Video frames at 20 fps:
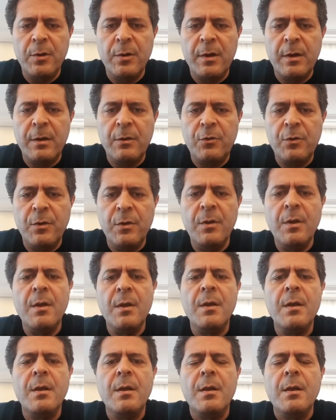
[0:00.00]
için
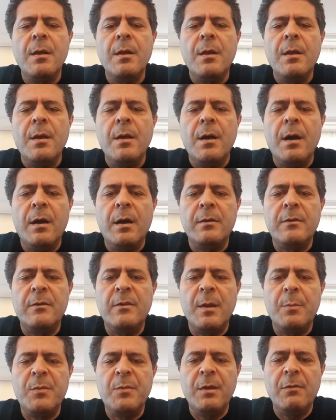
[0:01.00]

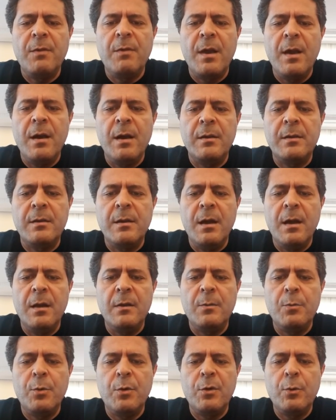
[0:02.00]
antiseptik veya hatta
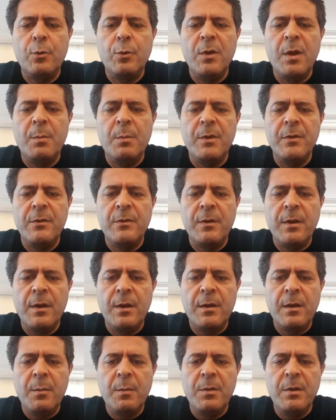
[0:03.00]
antibiyotik kullanmanız
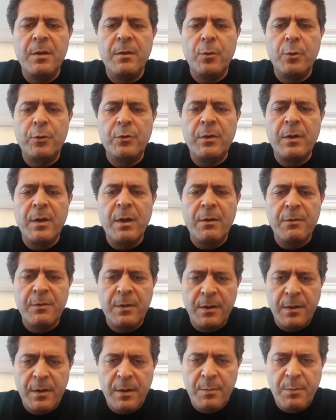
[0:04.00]
gerekebilir. 37
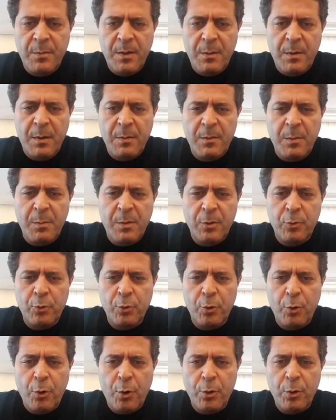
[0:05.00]
haftadayım. Bebeğimde bir tur
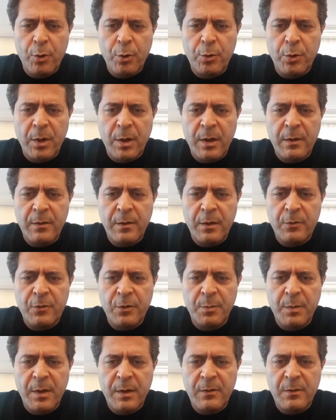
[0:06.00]
kordon dolandı.
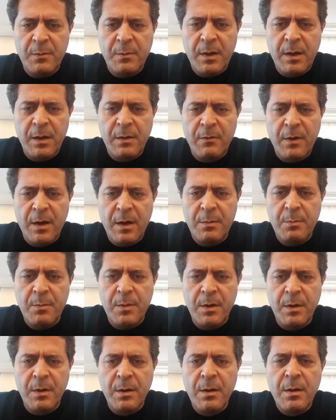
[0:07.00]
Açılma ihtimali var
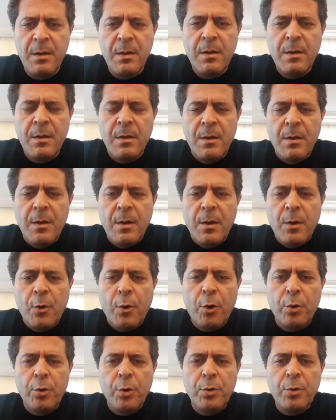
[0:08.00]
mı?
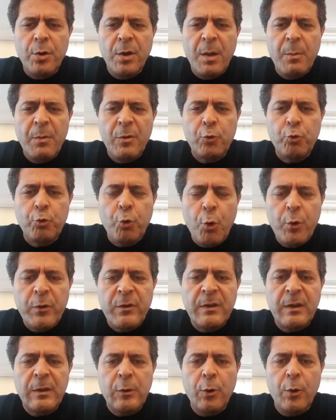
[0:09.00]
Kordon dolanması çok
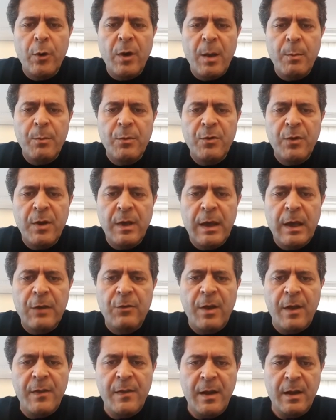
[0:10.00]
sık görülen bir şey.
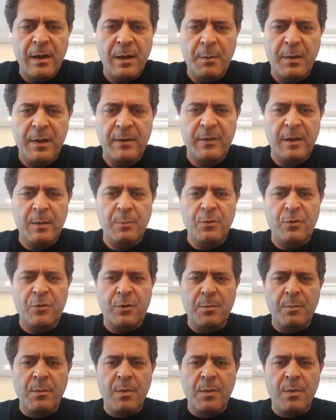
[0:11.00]
Geçenlerde bahsetmiştim.